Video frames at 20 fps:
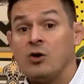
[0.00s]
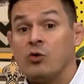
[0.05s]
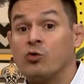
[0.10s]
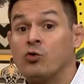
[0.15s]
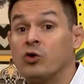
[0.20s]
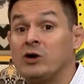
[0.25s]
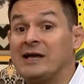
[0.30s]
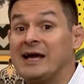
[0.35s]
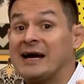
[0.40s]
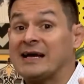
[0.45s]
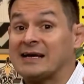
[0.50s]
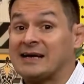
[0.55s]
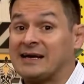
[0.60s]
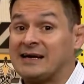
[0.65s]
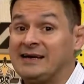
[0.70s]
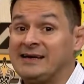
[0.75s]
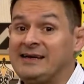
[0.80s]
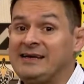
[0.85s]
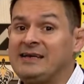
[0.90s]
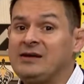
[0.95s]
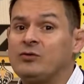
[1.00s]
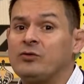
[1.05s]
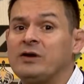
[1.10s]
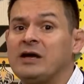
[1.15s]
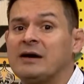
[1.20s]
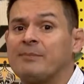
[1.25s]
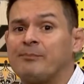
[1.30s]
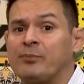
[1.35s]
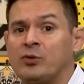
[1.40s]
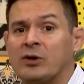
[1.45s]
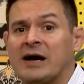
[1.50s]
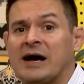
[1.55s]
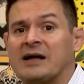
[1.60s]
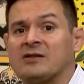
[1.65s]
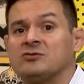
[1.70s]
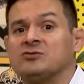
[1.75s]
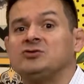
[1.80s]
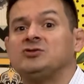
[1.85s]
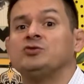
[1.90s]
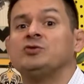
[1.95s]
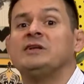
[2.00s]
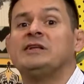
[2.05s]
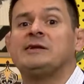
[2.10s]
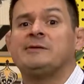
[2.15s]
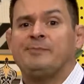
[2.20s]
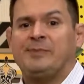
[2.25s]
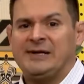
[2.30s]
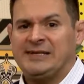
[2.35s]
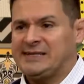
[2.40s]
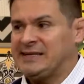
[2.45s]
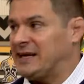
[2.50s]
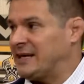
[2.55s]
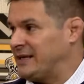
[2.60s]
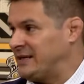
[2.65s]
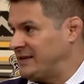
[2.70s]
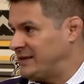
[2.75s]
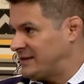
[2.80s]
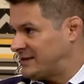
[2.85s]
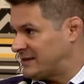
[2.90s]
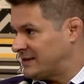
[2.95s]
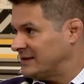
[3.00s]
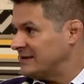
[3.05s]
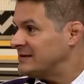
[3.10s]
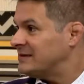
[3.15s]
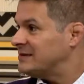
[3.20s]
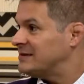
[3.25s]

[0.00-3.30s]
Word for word: O olhar clínico e apurado de um especialista